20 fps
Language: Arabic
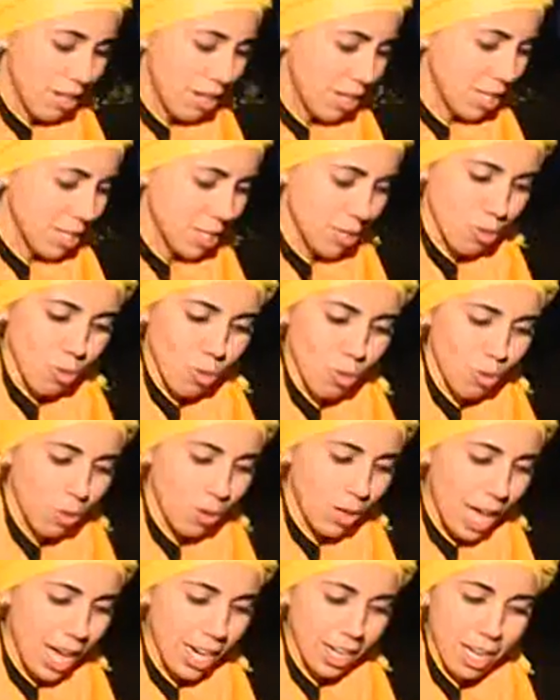نلصقوا
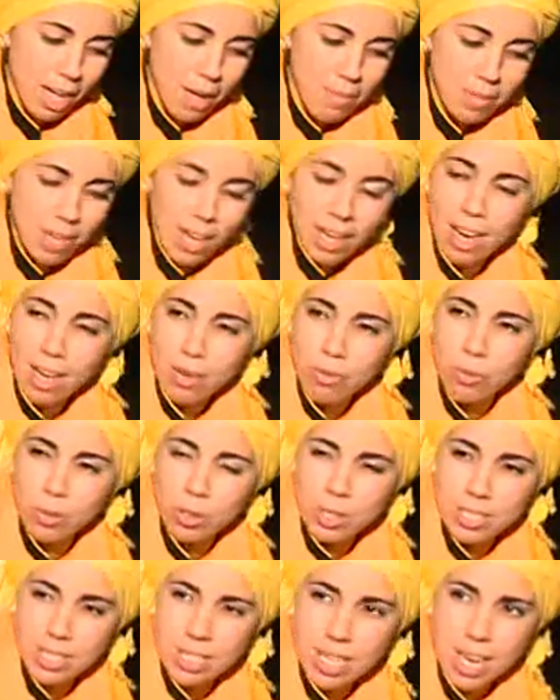الارقام تاع لا
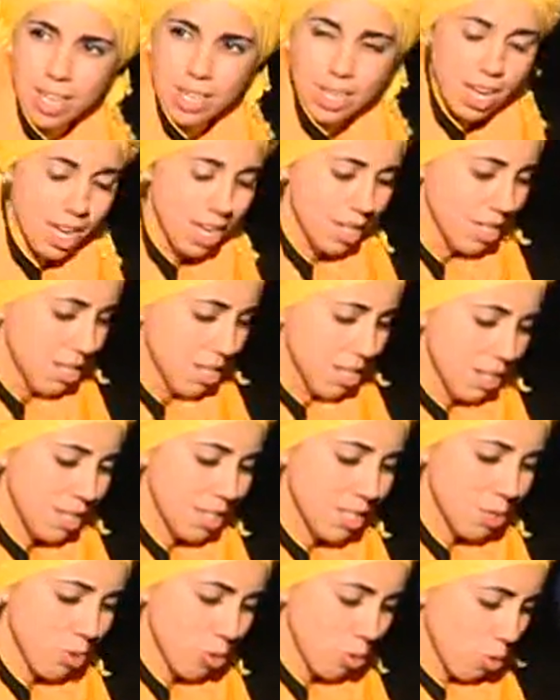كورس تاعنا
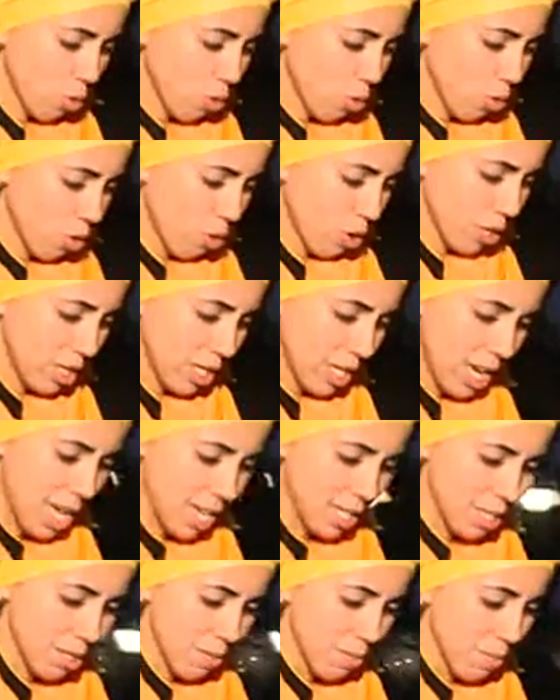لي كولوني
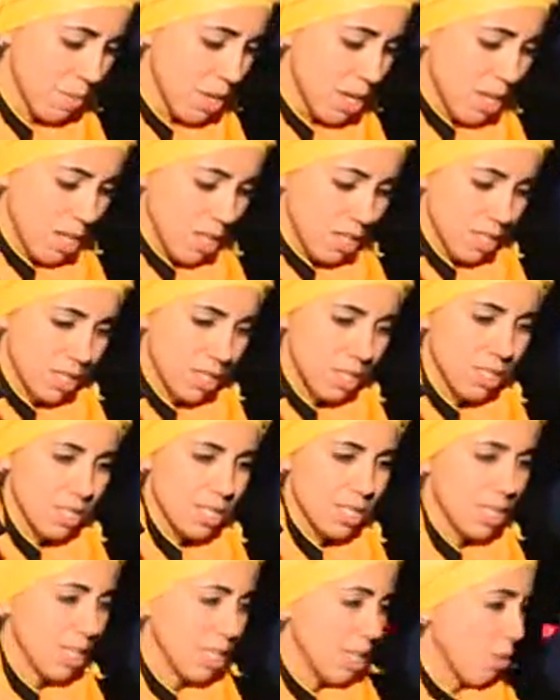لازم
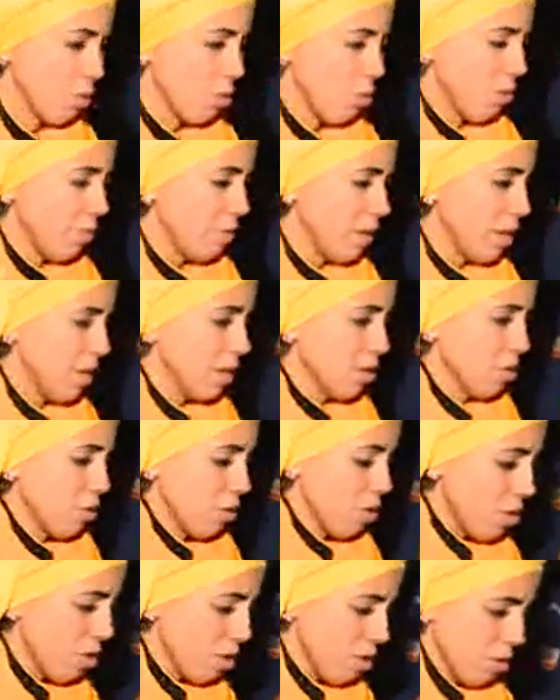نستيكيو لو
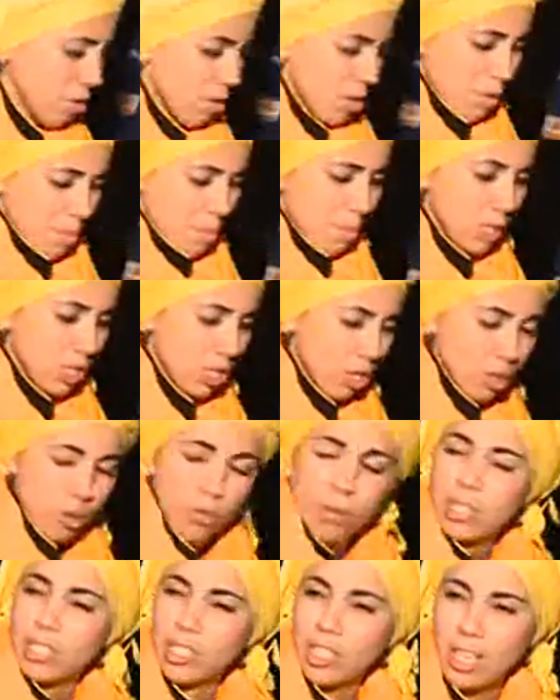فييكول باش
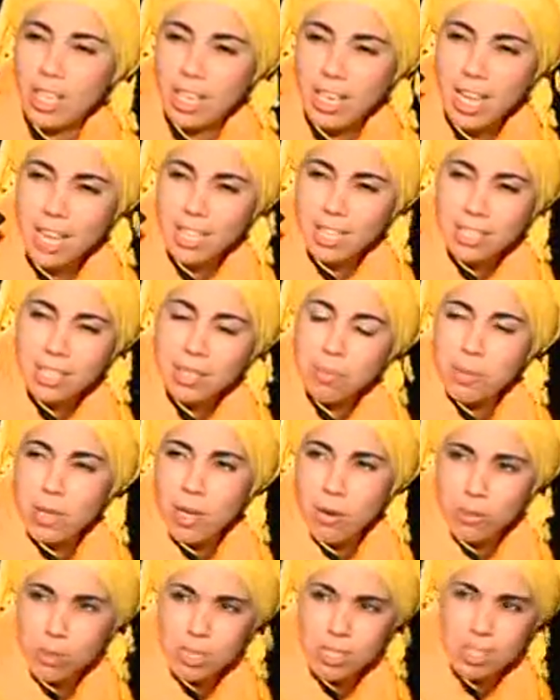غدوه ان شاء الله نبداو